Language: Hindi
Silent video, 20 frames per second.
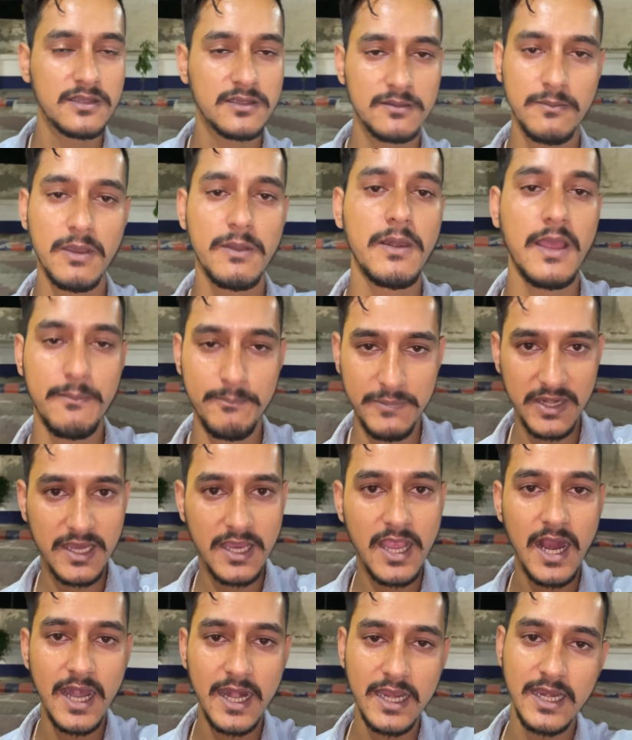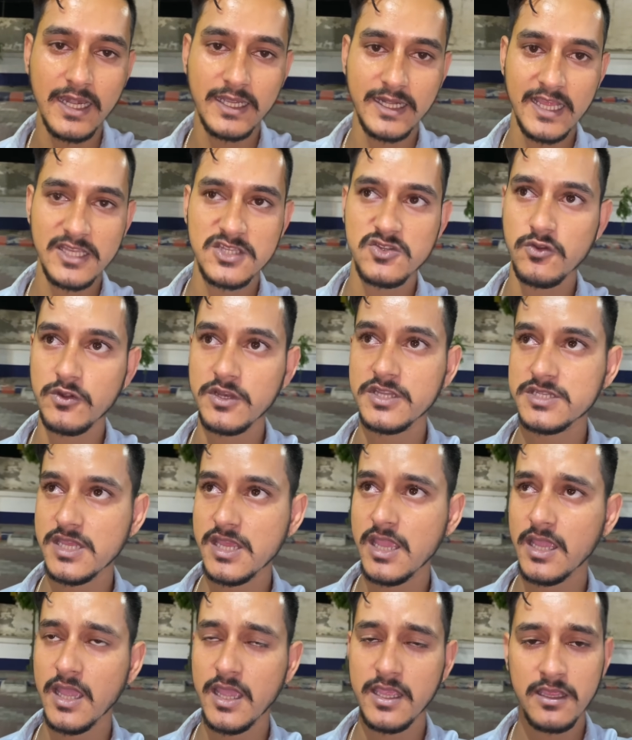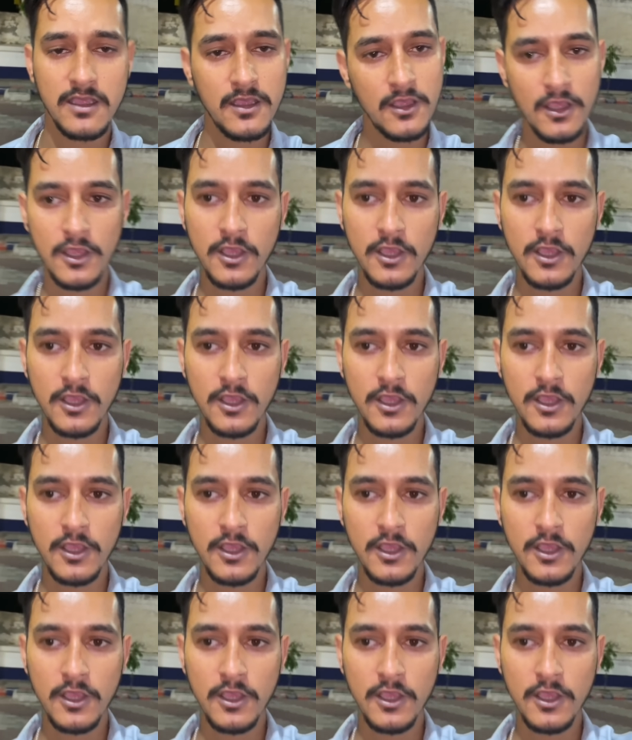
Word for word: मतलब अपनी गाड़ी ना अटैच होनी चाहिए कहीं